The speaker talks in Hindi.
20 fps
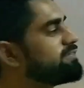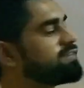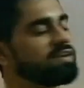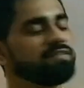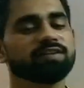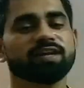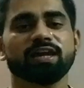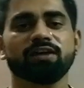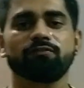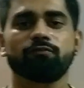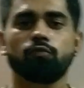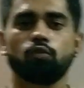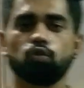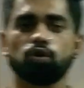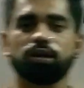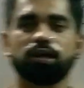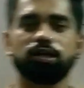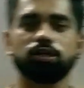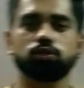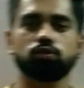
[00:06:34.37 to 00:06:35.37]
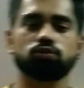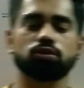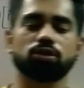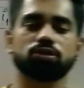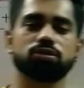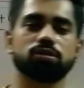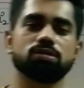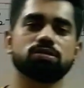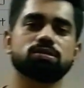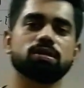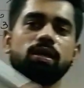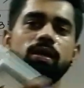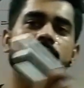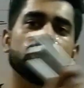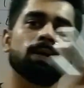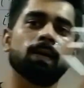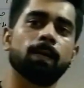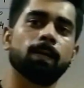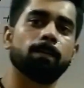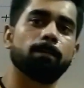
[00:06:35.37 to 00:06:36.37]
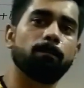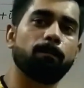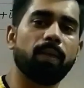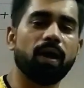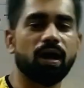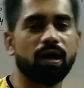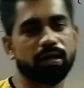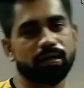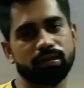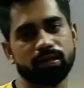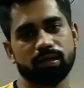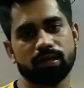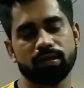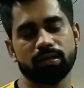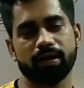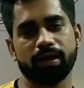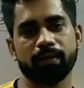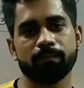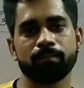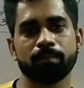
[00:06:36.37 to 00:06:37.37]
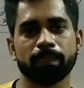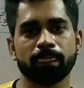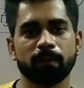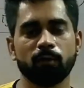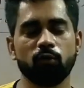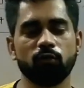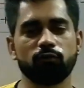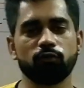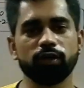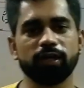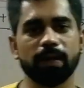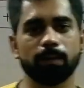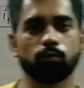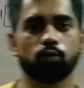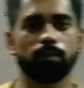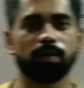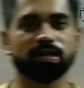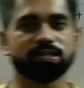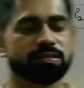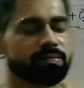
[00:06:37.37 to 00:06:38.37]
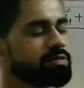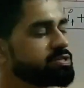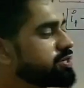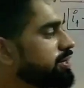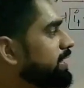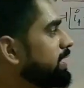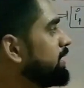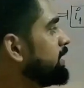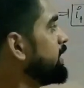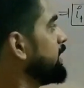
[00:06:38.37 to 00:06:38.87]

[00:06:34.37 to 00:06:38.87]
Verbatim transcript: फाइव क्या है वो करंट जो जंक्शन से बाहर निकल रहा है होपफुली आपको बात समझ आइए